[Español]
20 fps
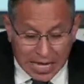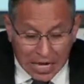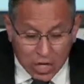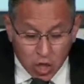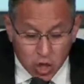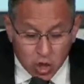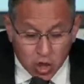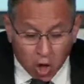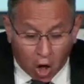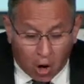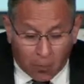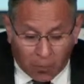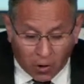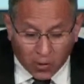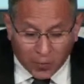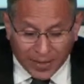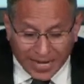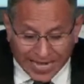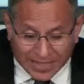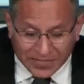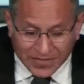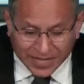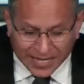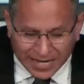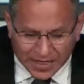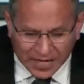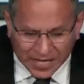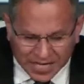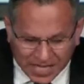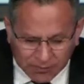No volverá a tierra
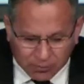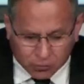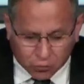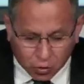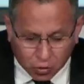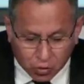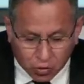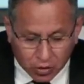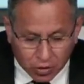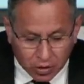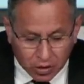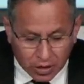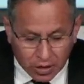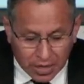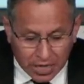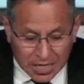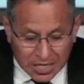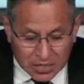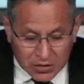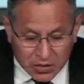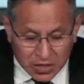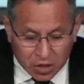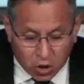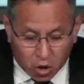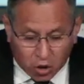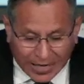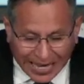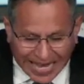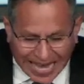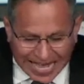de Egipto, sino
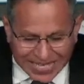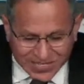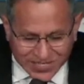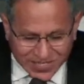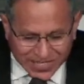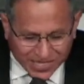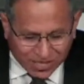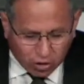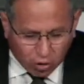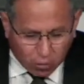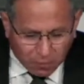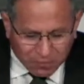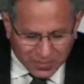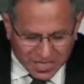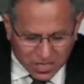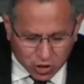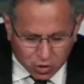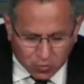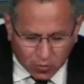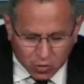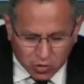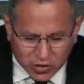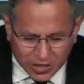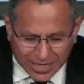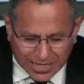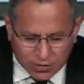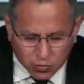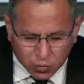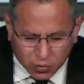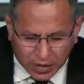que el asirio mismo
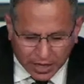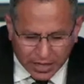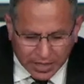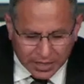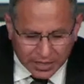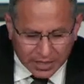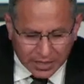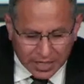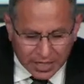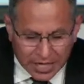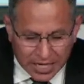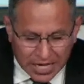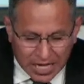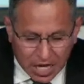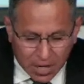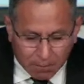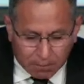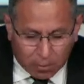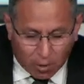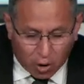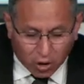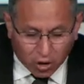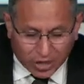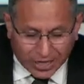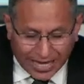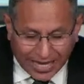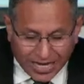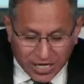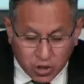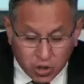será su rey,
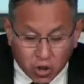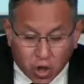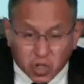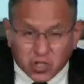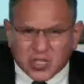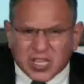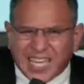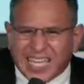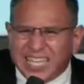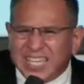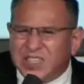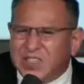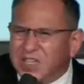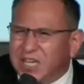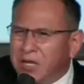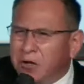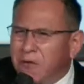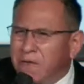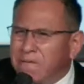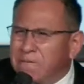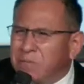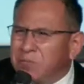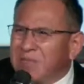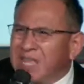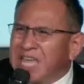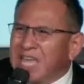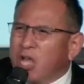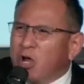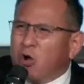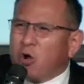porque no se quisieron
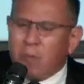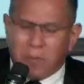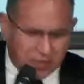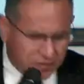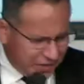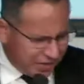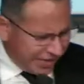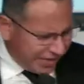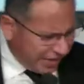convertir.